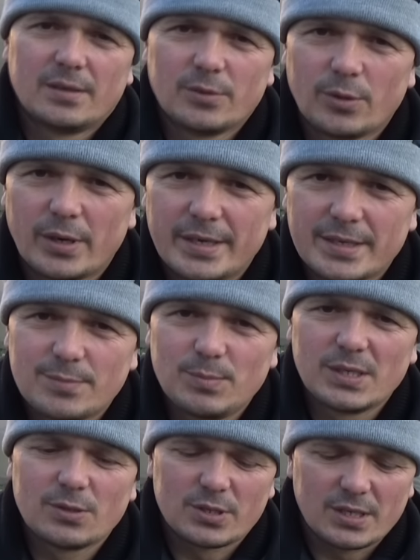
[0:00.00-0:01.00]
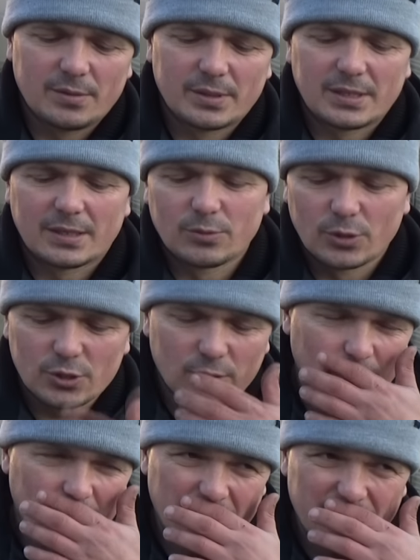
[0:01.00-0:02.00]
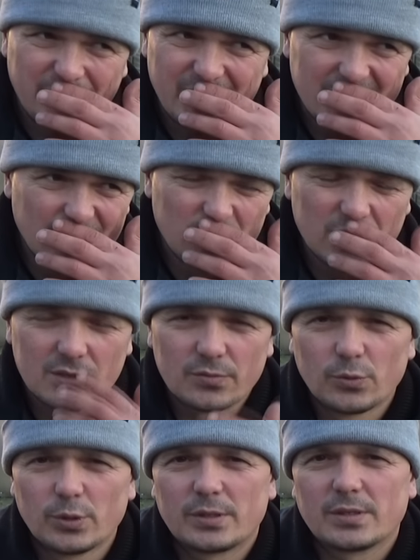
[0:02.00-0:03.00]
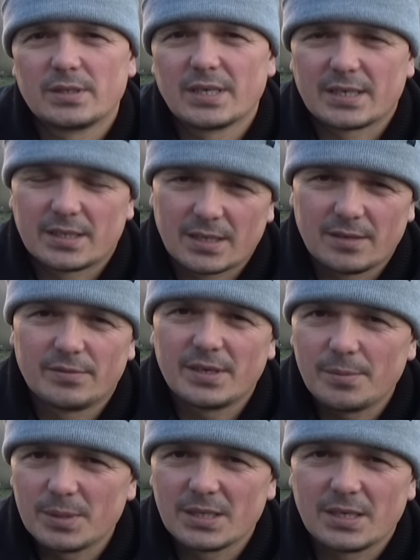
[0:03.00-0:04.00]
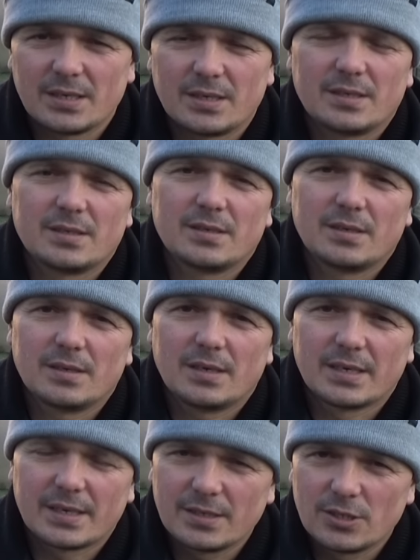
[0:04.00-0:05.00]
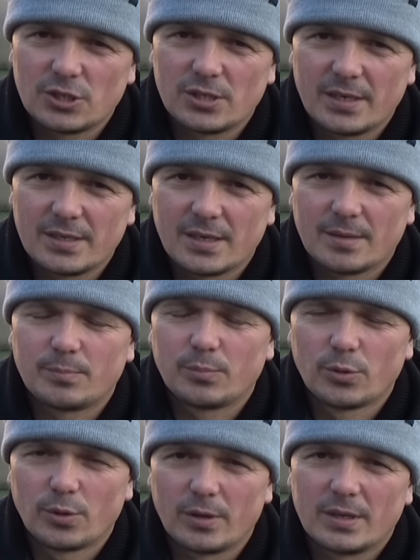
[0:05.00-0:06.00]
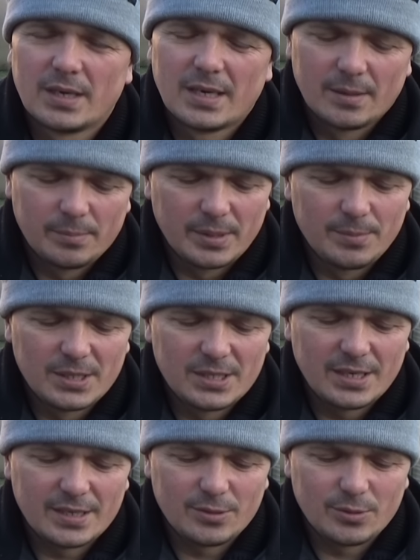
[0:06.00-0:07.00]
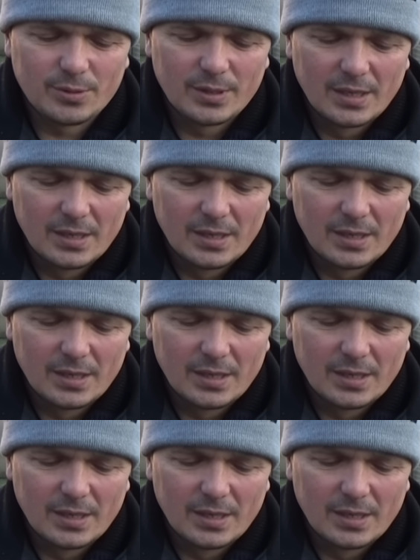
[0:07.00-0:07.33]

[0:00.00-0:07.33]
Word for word: Ну а из минусов это то, что существуют некоторые временные ограничения по применению,